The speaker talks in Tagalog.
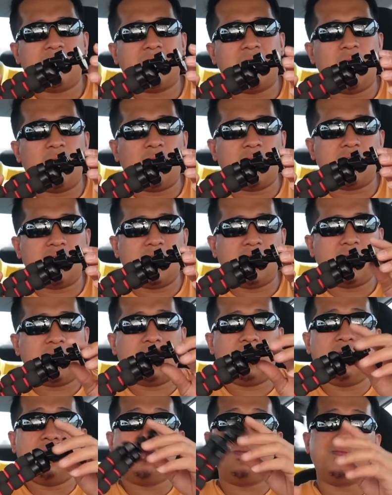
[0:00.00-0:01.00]
tawag
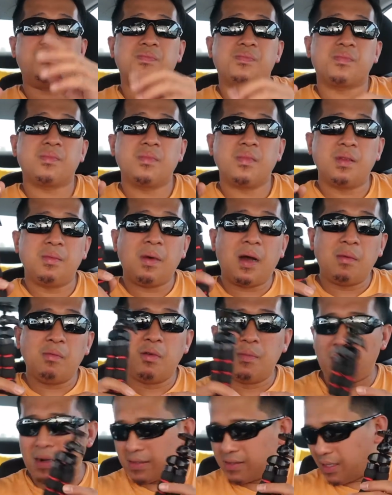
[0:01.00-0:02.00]
dito
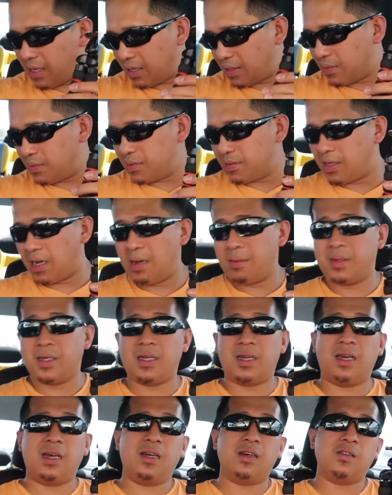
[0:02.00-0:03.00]
babumagsak yung
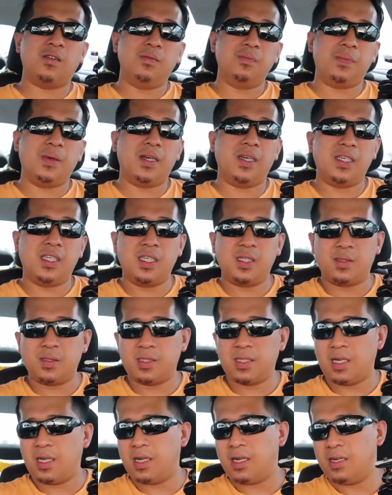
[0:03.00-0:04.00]
camera compared dito
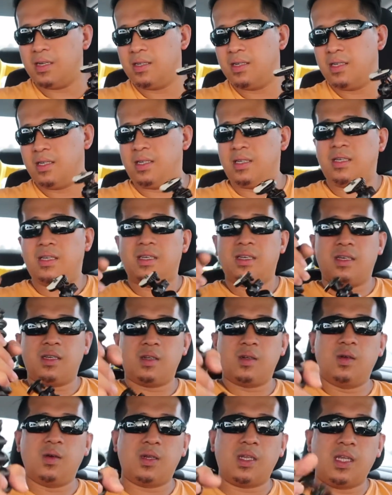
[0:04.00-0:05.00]
sa
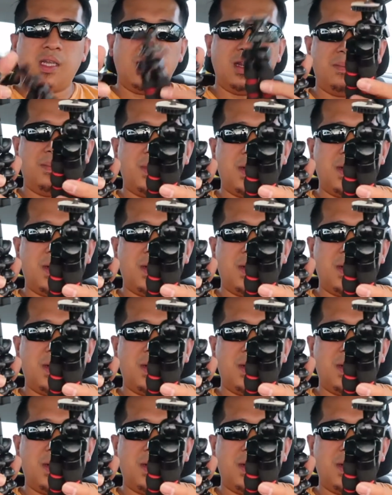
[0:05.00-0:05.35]
Gorilla